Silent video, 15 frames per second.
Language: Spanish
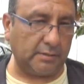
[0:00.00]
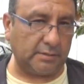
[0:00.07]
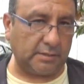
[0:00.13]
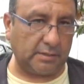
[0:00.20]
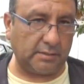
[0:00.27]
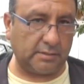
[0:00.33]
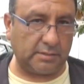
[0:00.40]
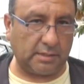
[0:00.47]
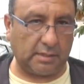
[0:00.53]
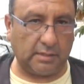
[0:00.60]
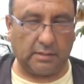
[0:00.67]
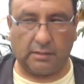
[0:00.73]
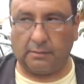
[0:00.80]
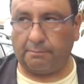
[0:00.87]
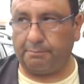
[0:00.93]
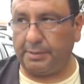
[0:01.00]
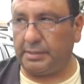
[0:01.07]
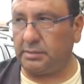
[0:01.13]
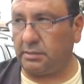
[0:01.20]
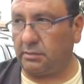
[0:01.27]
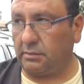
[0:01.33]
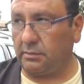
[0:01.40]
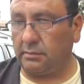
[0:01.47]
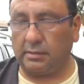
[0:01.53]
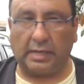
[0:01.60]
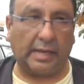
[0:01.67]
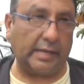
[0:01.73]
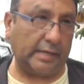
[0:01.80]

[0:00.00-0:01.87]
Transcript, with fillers: Chincha, Pisco e